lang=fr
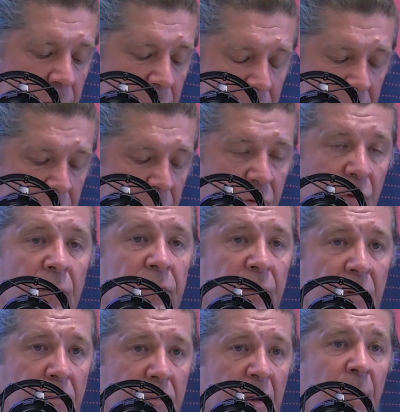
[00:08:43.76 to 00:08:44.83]
euh,
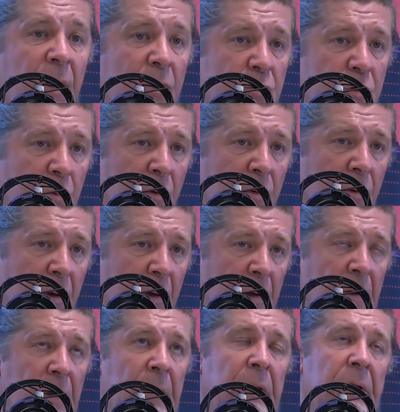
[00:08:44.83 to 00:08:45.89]
offres d'hébergement.
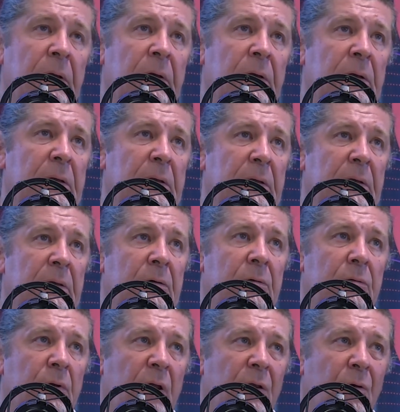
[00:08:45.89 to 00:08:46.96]

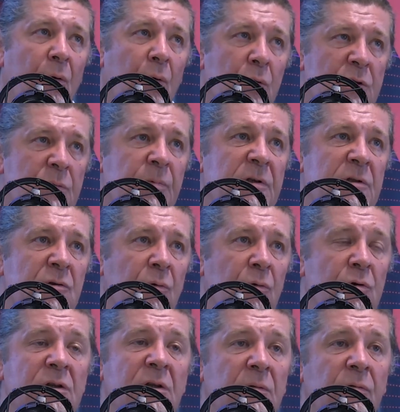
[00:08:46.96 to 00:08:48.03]
On a une grosse piste sur
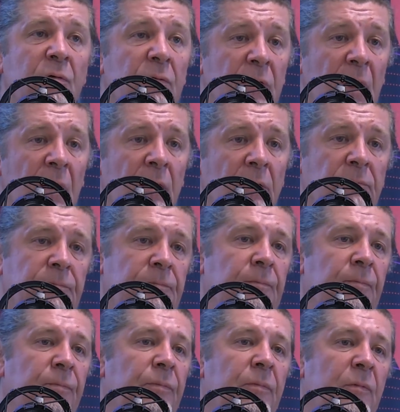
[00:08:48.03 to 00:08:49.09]
le gîte fluvial,
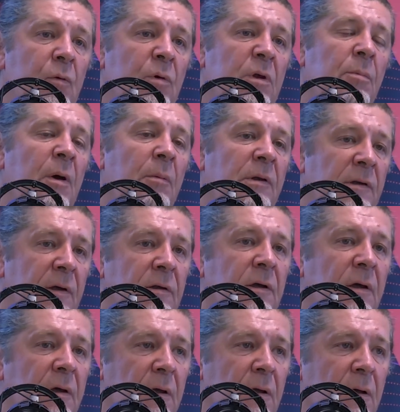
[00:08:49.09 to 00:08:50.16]
donc qui permettrait de
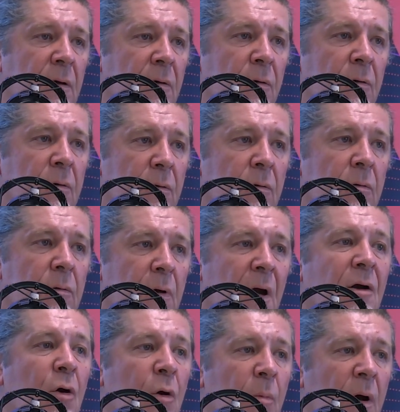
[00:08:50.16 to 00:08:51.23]
créer euh,
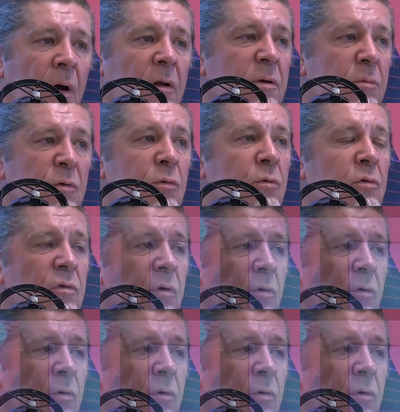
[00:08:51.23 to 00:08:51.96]
à Colmar, à 10 minutes du